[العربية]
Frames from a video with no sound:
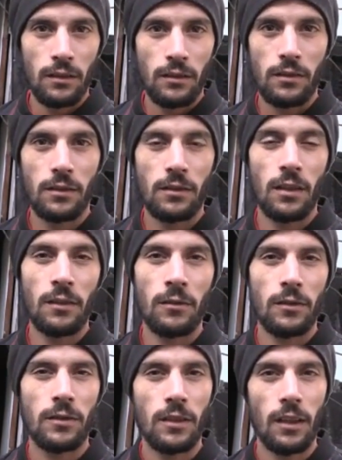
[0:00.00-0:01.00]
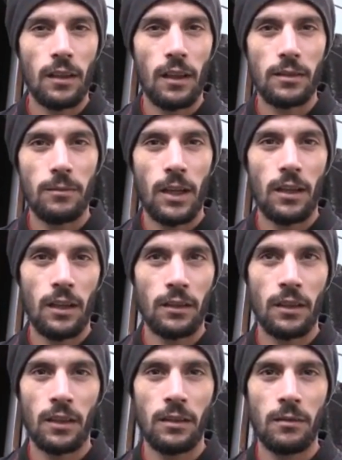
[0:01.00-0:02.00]
ستة ستة تاع الصباح رحت
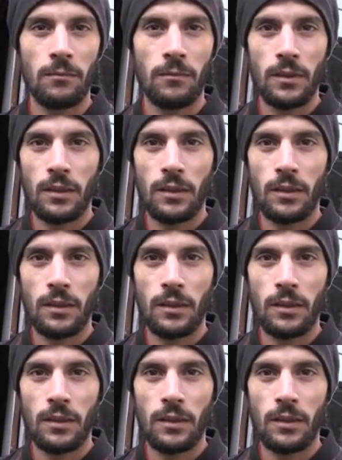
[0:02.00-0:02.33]
نخدم